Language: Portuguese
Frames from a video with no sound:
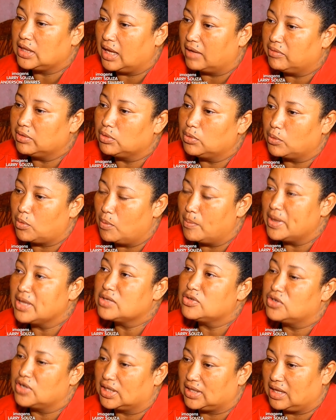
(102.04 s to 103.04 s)
A
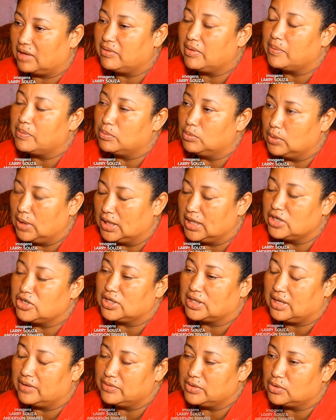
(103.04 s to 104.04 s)
médica disse que era
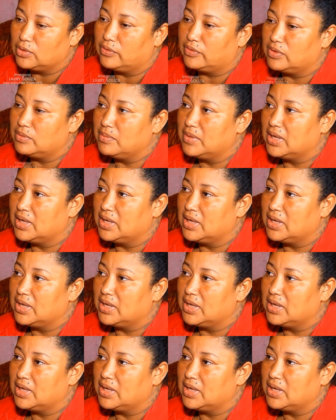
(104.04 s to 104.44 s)
frescura.